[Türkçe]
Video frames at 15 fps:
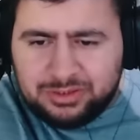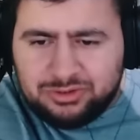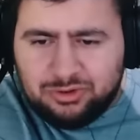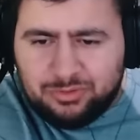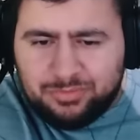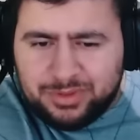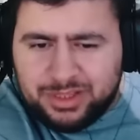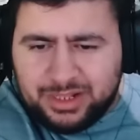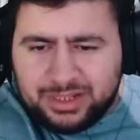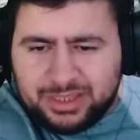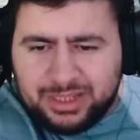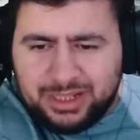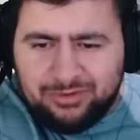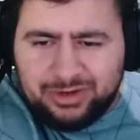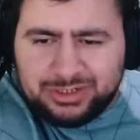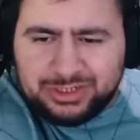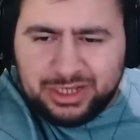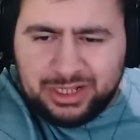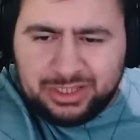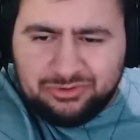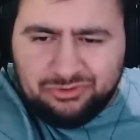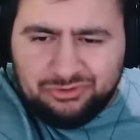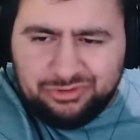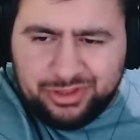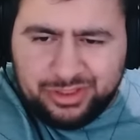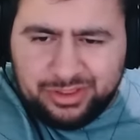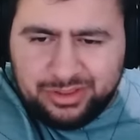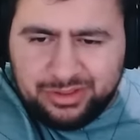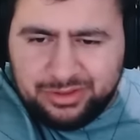Sohbet ederken yavaş geldik ondan.